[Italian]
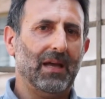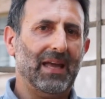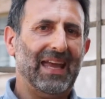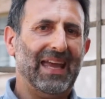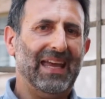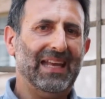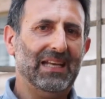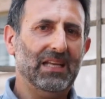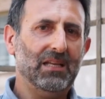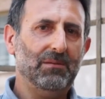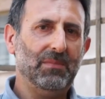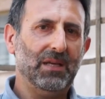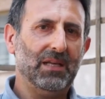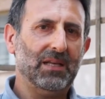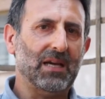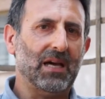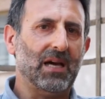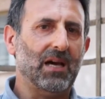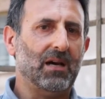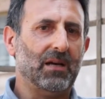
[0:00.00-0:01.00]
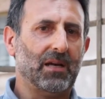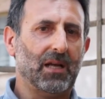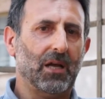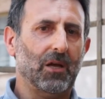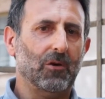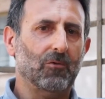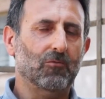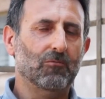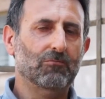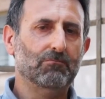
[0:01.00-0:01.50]

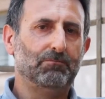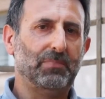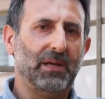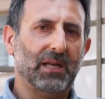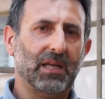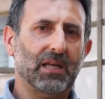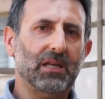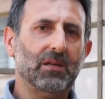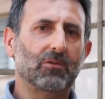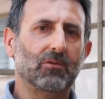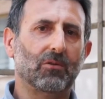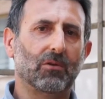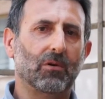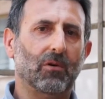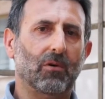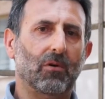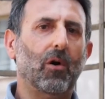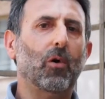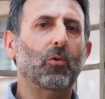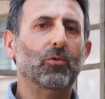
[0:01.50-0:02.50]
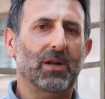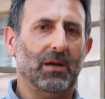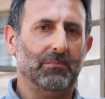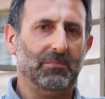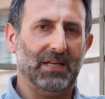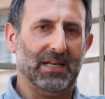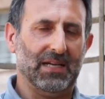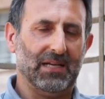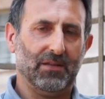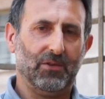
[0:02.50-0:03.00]
eliminare un pericolo o una
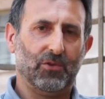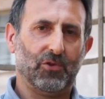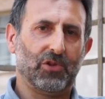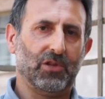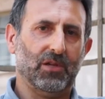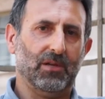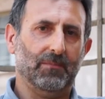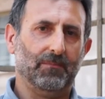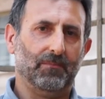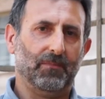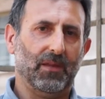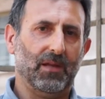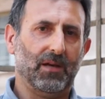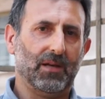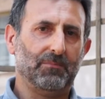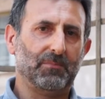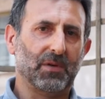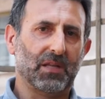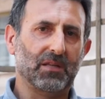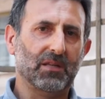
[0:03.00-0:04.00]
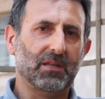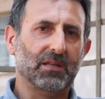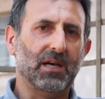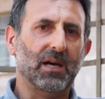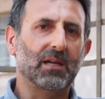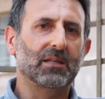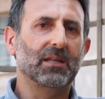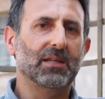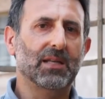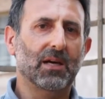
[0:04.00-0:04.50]
minaccia
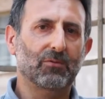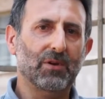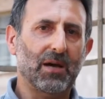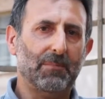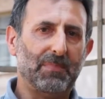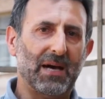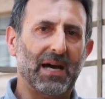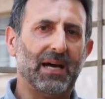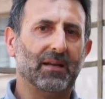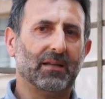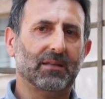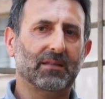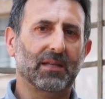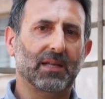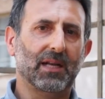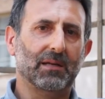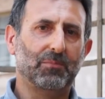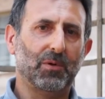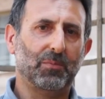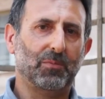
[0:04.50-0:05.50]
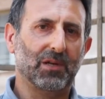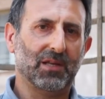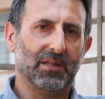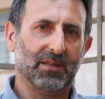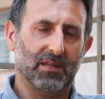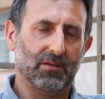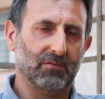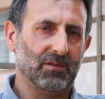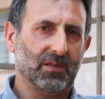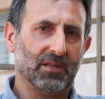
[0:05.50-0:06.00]
rappresentati da una parte della
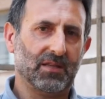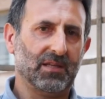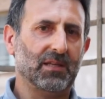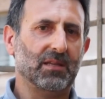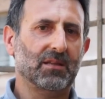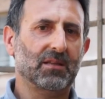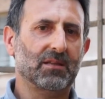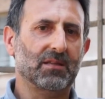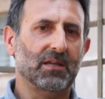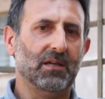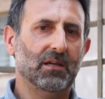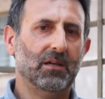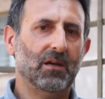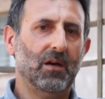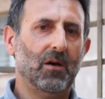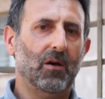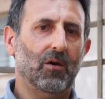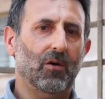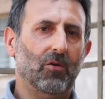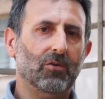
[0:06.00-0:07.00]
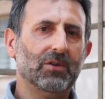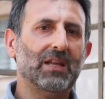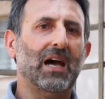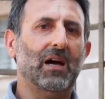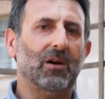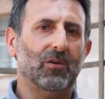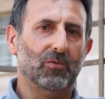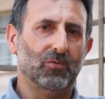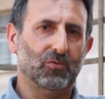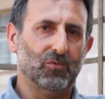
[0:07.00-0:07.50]
popolazione stessa o
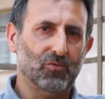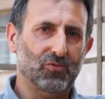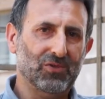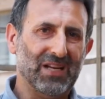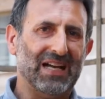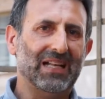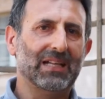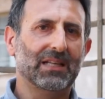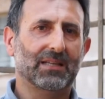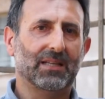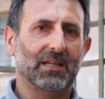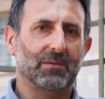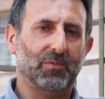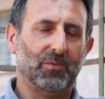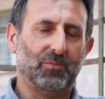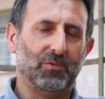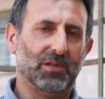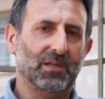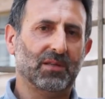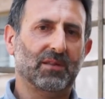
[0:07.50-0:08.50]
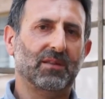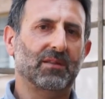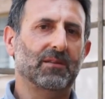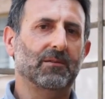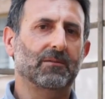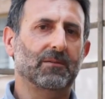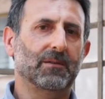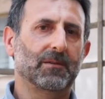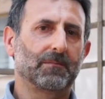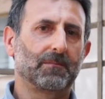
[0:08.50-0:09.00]
da un'altra
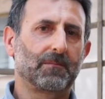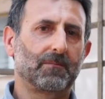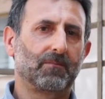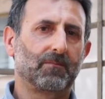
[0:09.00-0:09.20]
popolazione.